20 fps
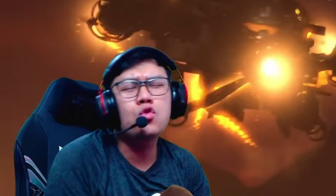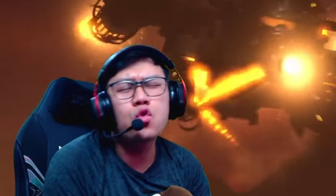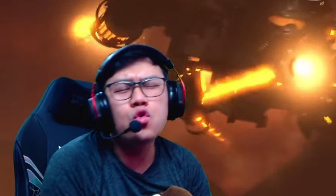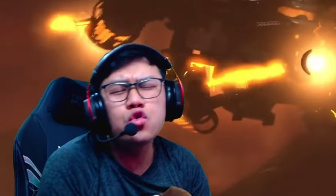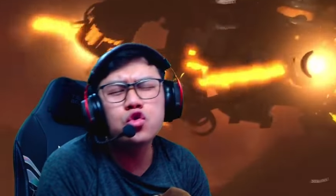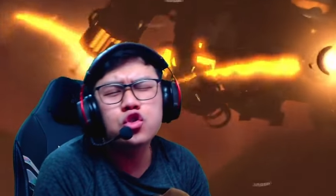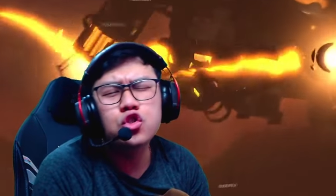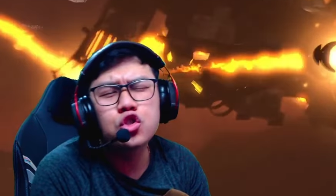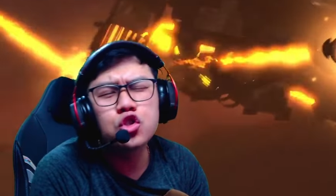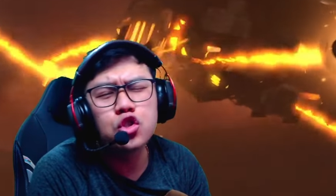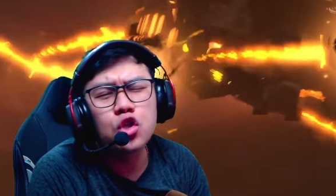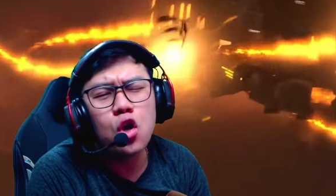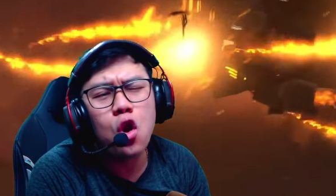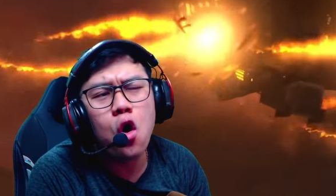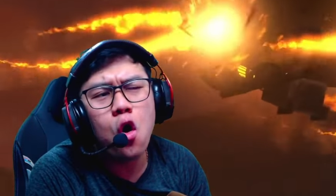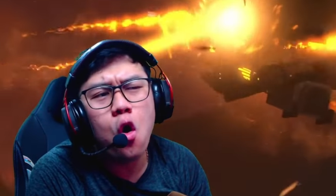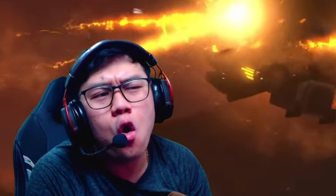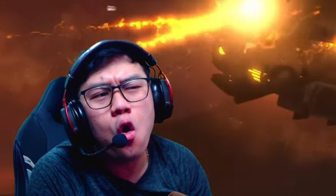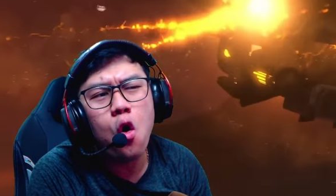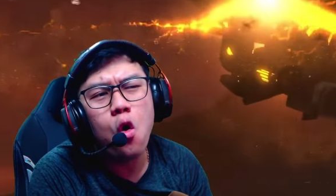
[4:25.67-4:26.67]
uh,
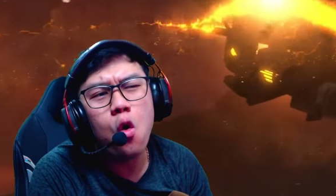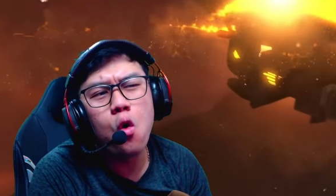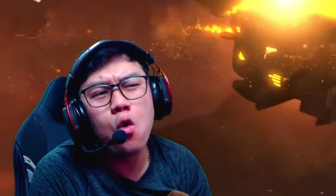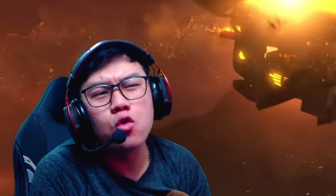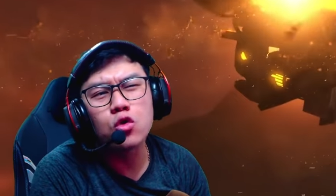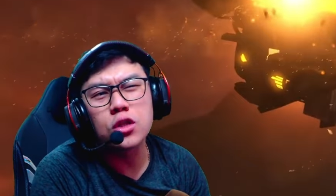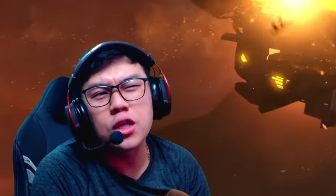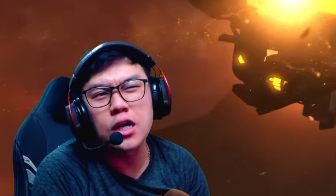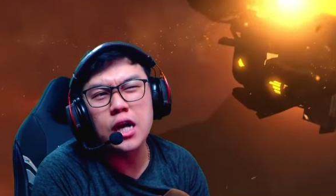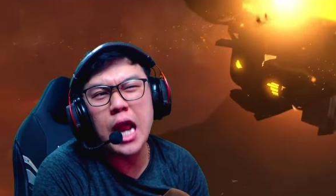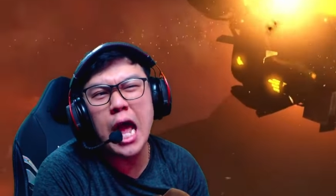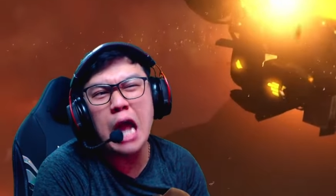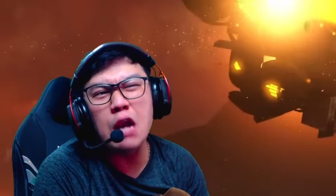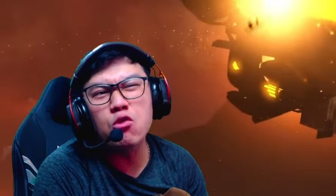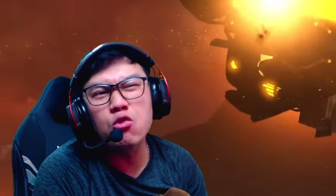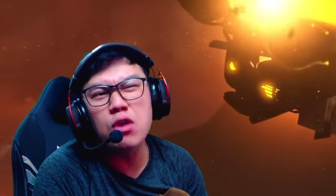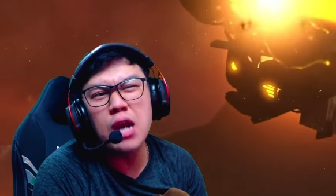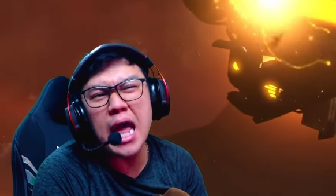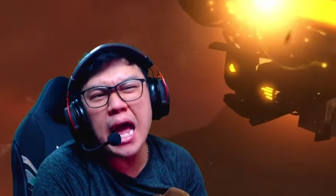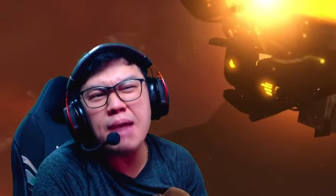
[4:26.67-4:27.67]
slow
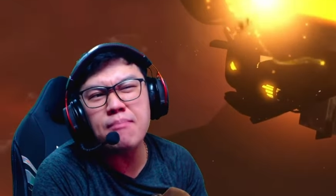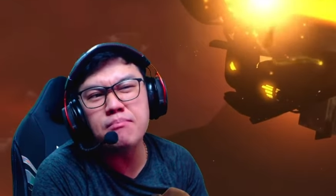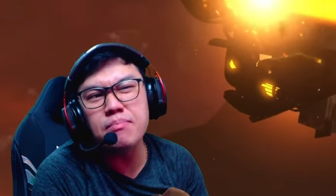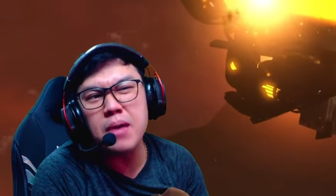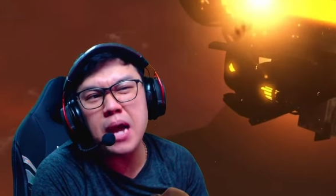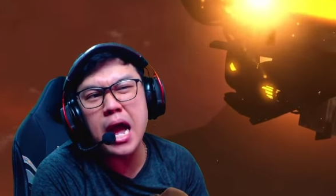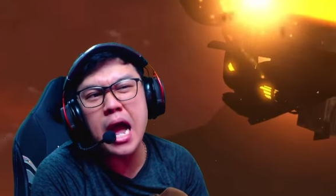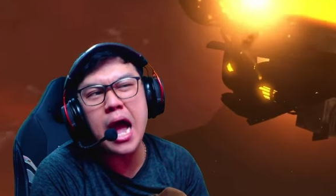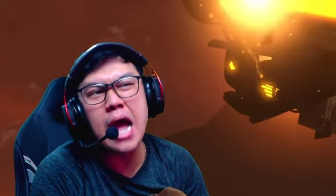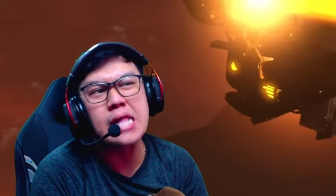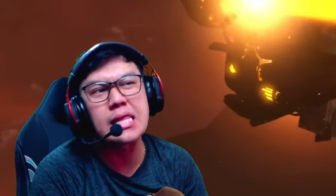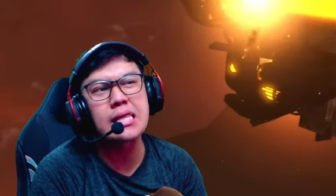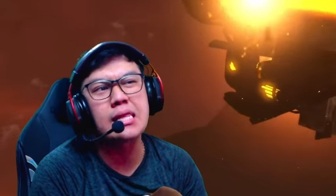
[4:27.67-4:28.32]
Terlalu lambat